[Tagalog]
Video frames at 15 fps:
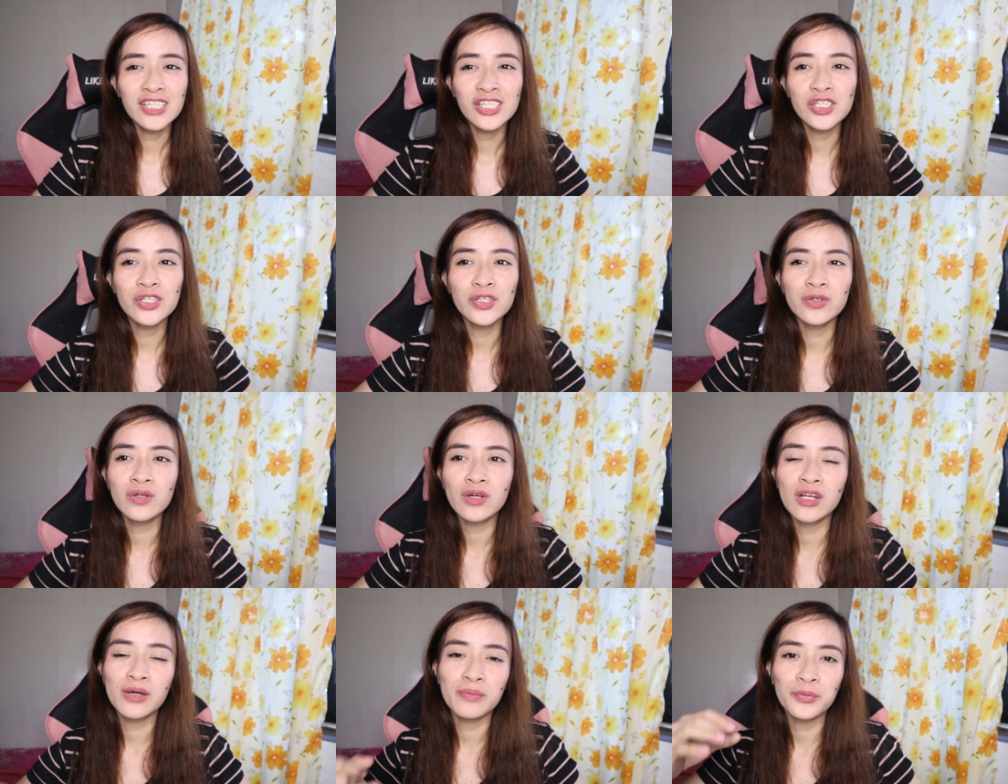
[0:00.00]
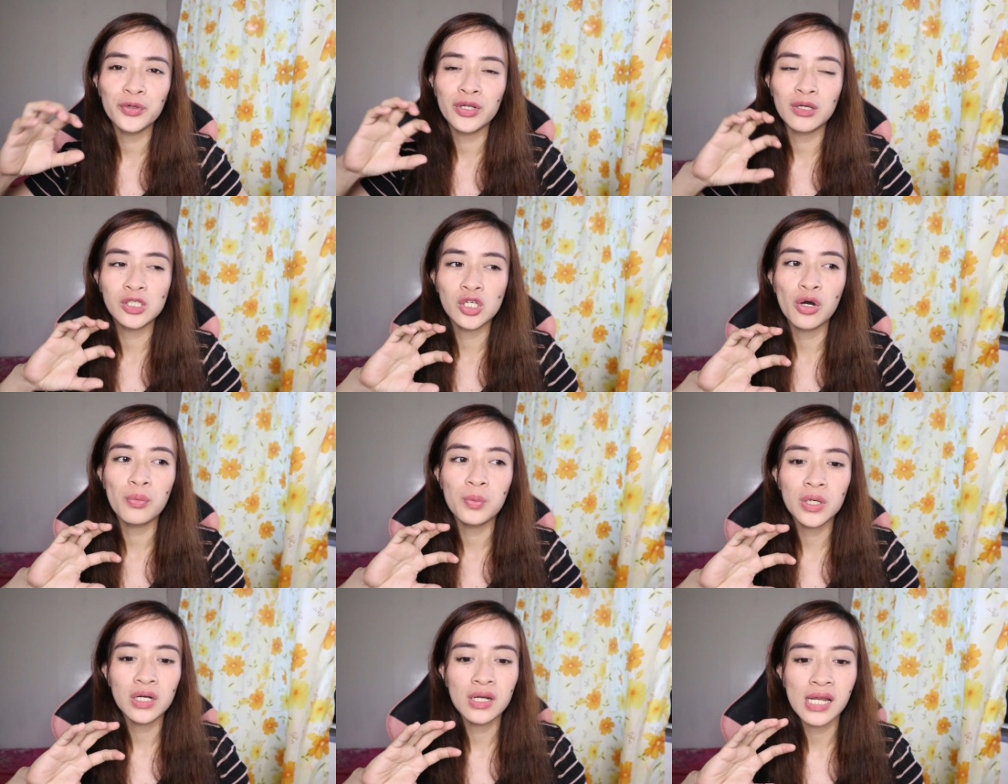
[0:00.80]
so yun, alam mo na
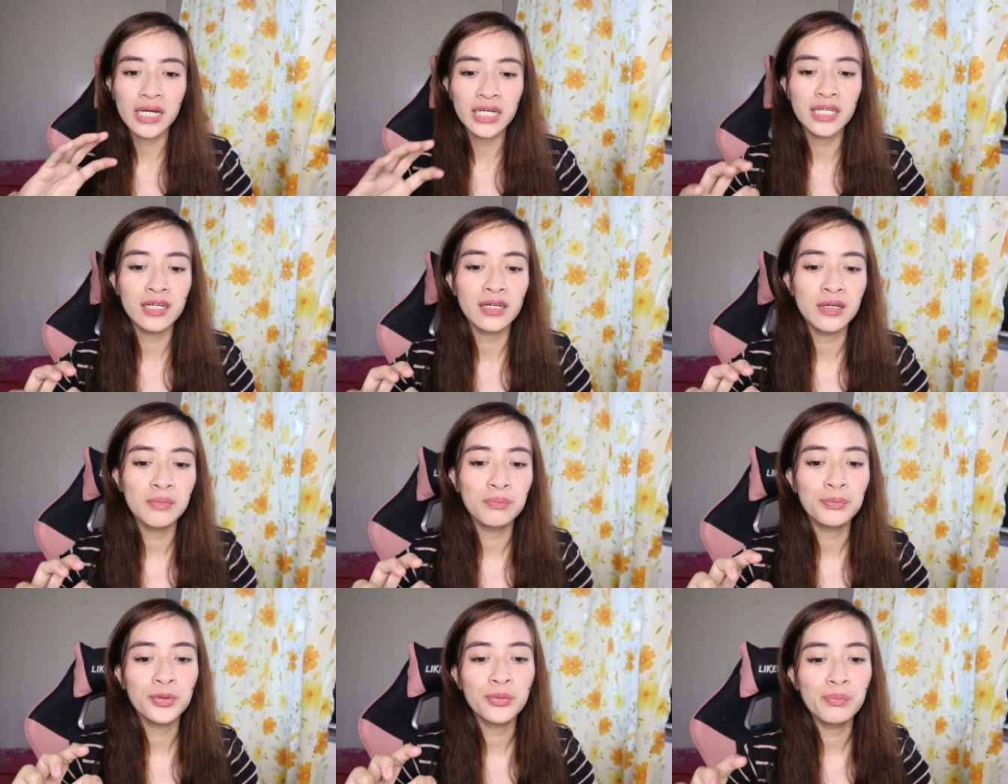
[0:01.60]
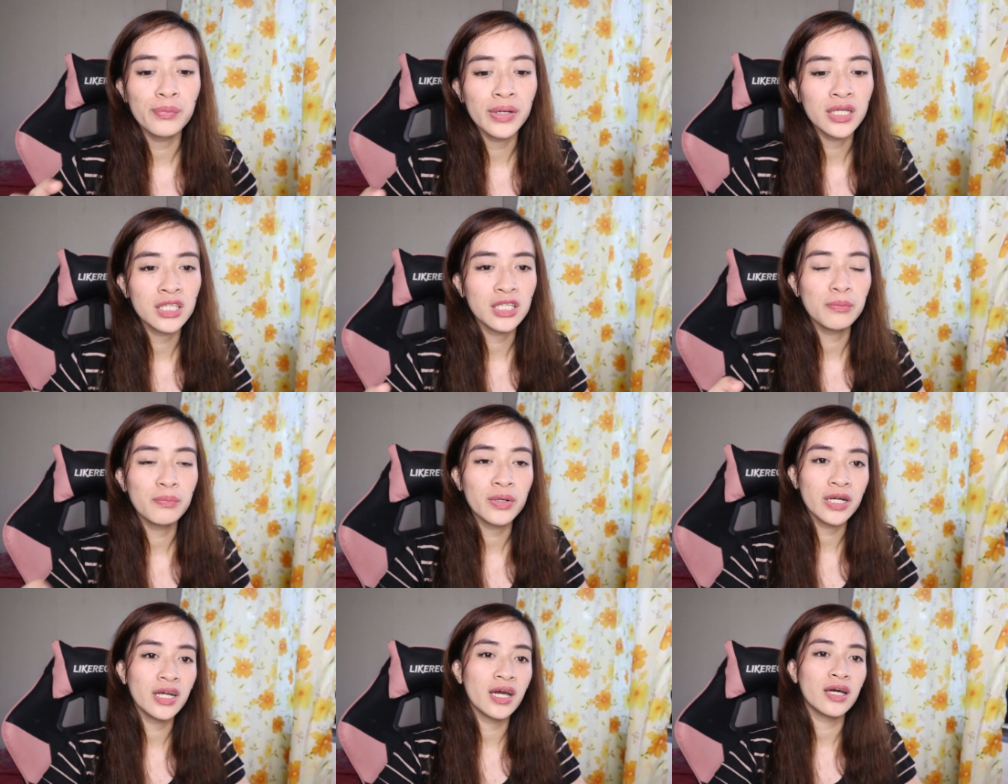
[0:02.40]
sobrang laki ng improvement ni
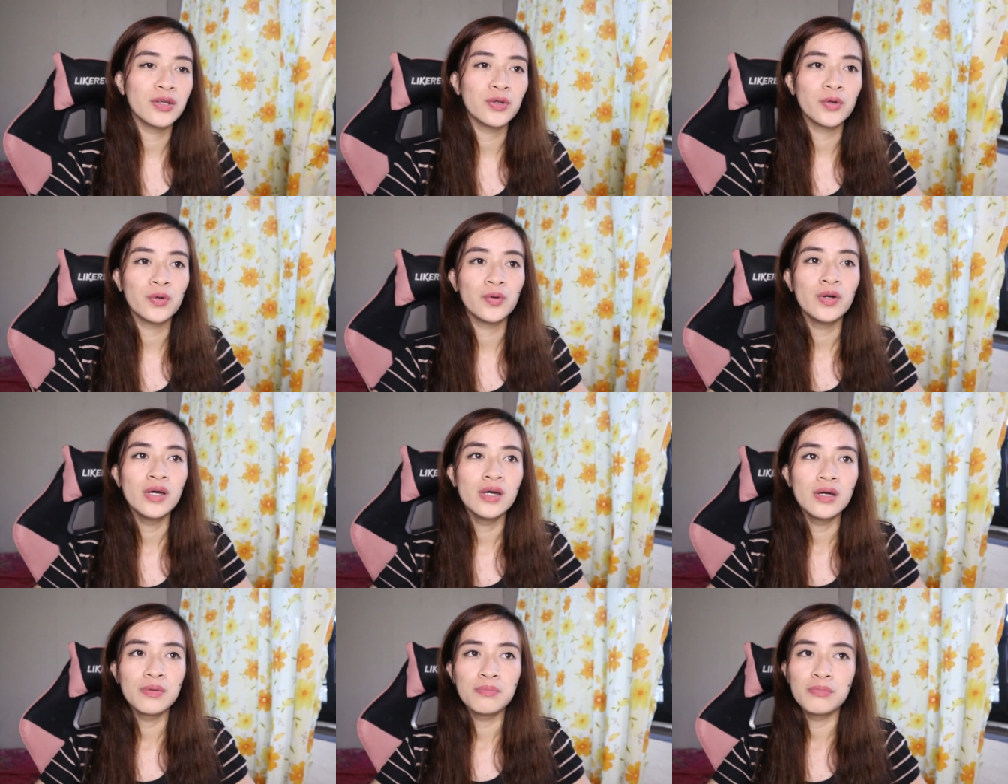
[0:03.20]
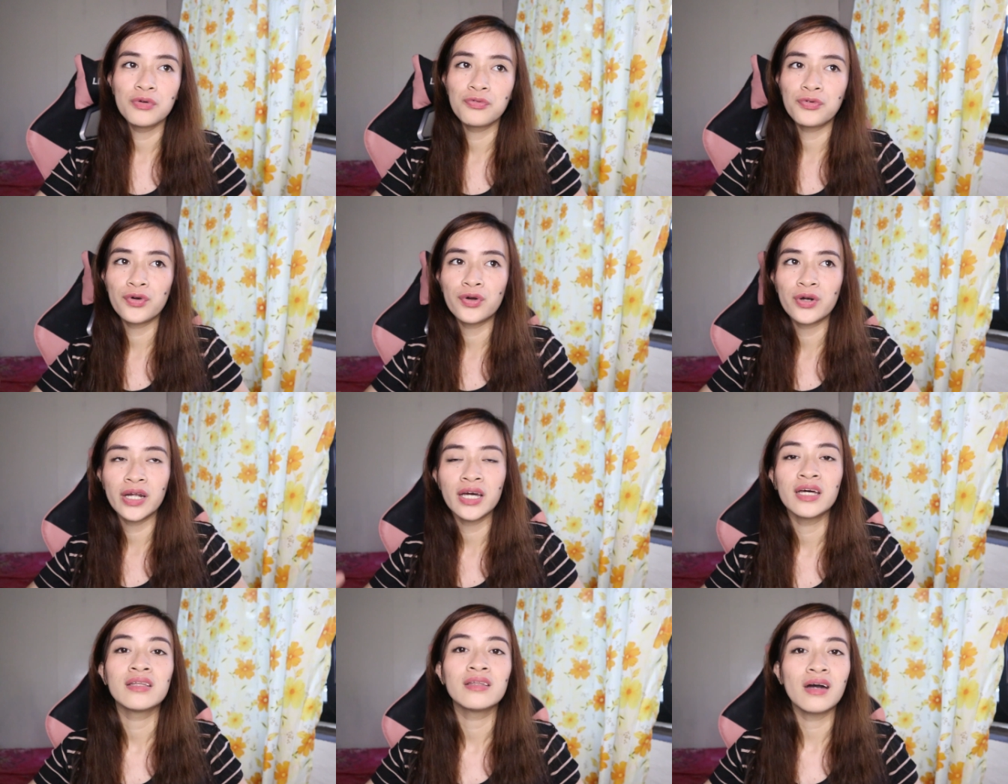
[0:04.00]
Mariano before
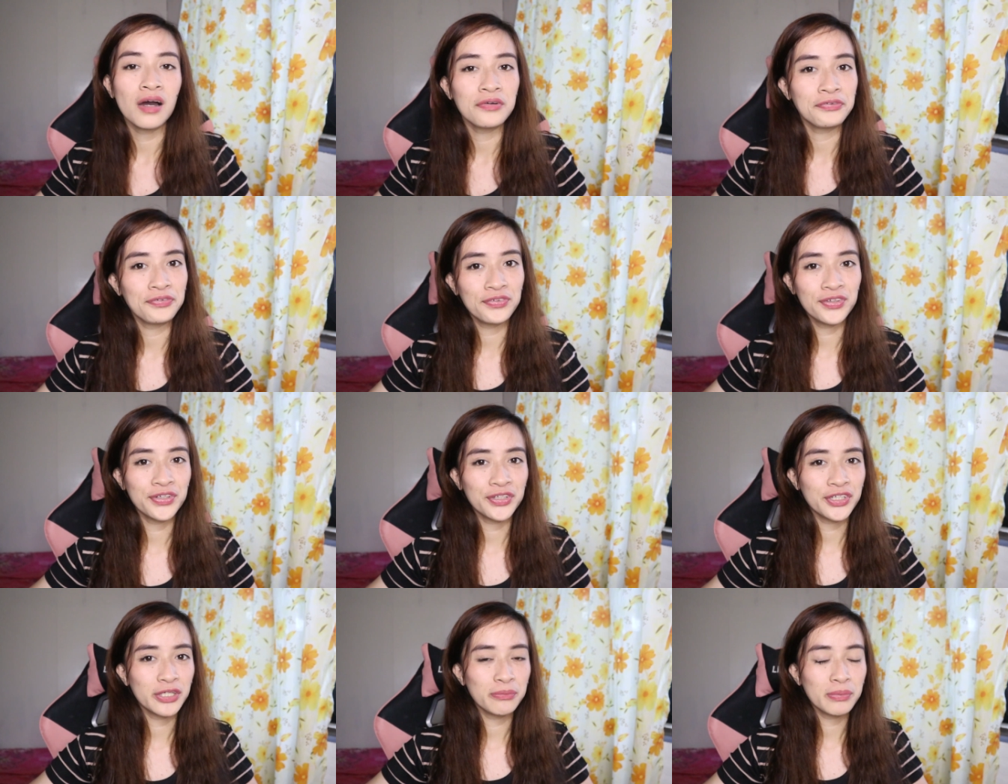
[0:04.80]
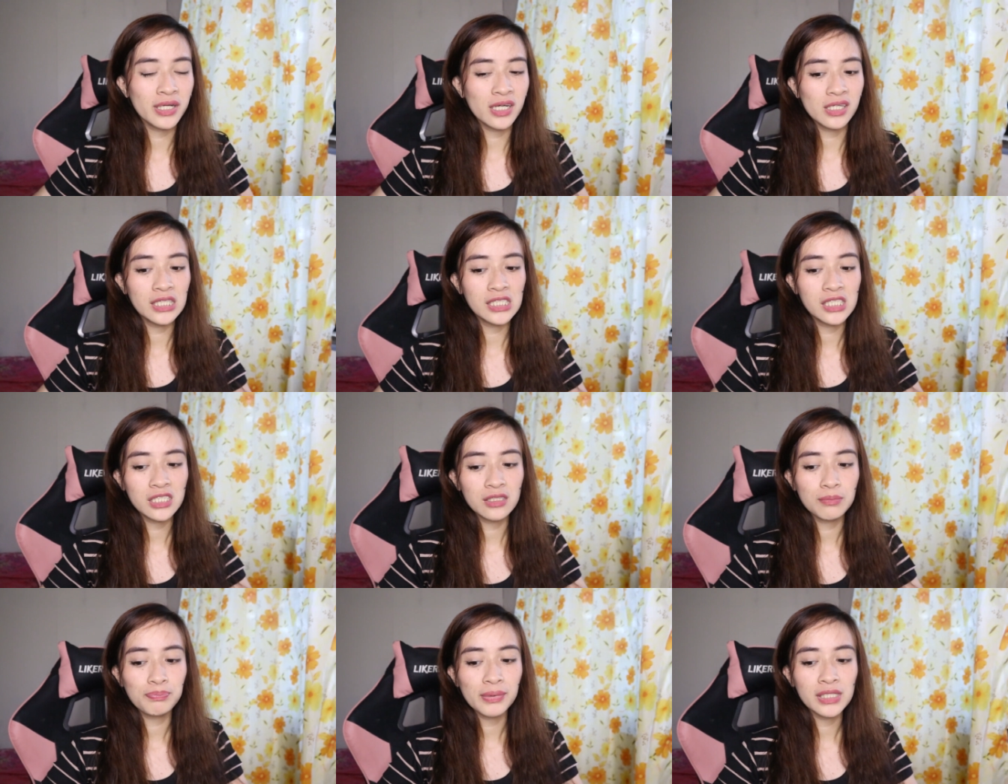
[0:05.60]
and after. Di ba guys?
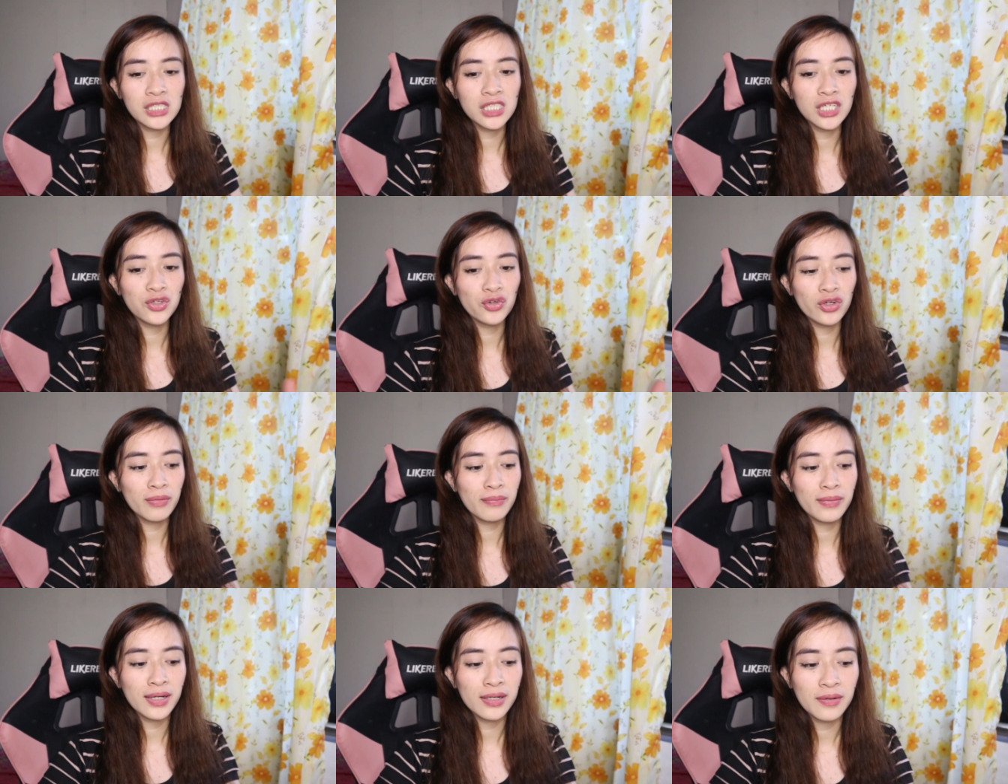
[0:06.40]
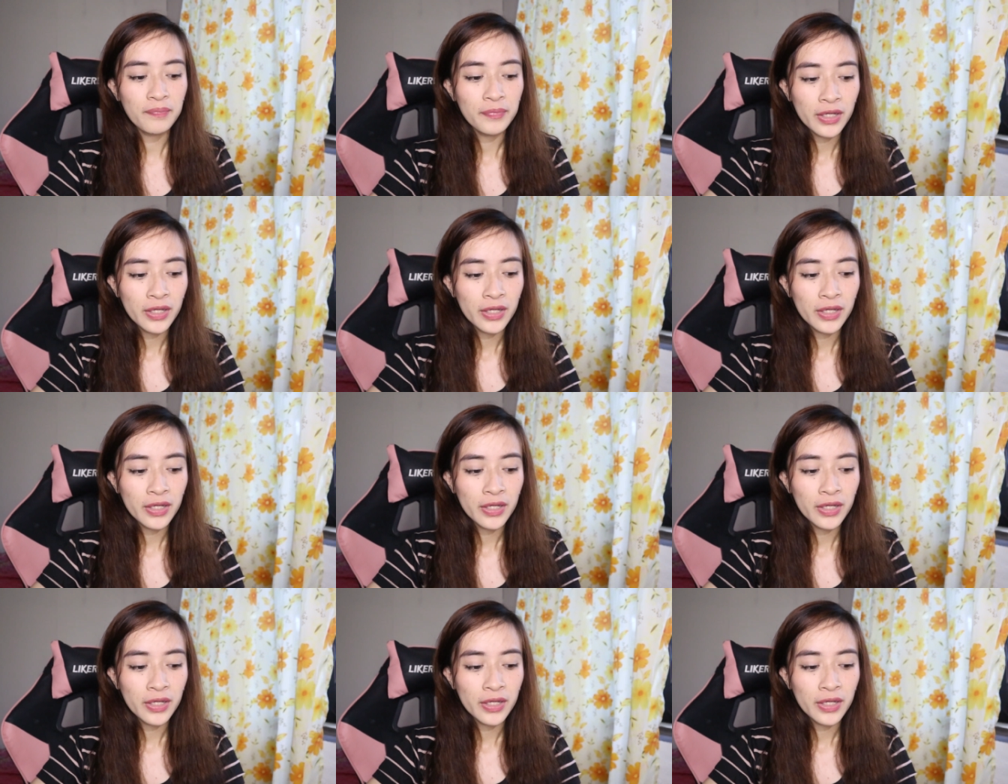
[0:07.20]
Pansin nyo naman.